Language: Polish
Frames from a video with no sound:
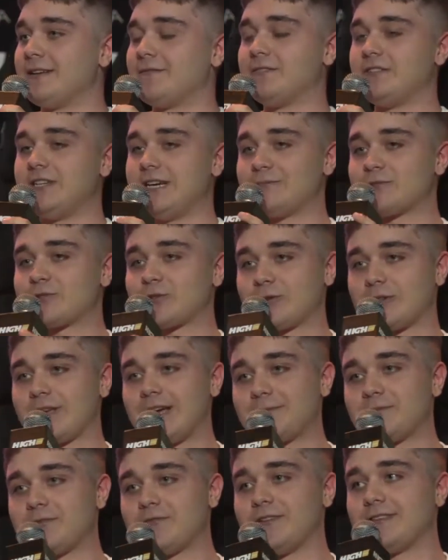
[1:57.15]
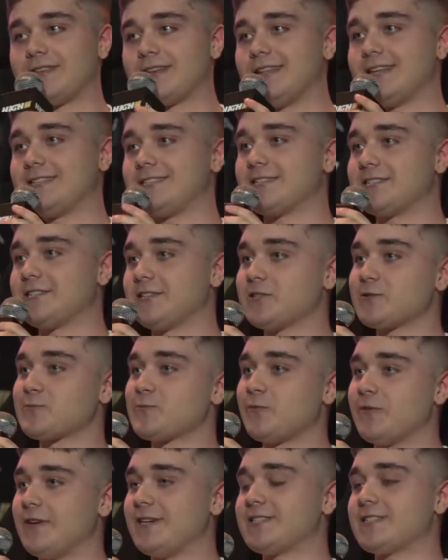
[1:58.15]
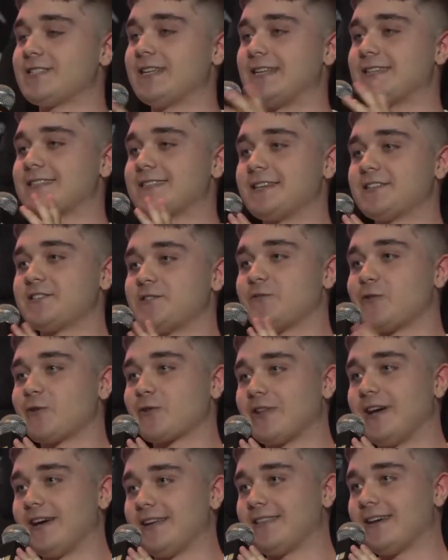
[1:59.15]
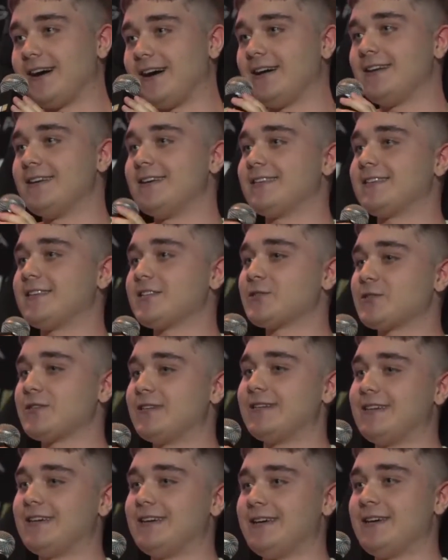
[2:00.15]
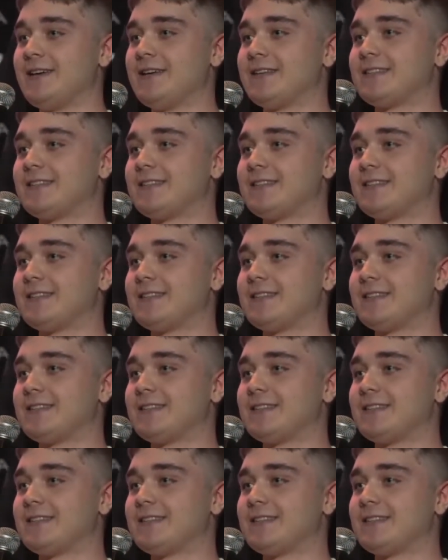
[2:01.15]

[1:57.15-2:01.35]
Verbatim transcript: widziałem shota jakby w internecie, gdzie też mówiłeś, że na starcie Fortnite'a też e,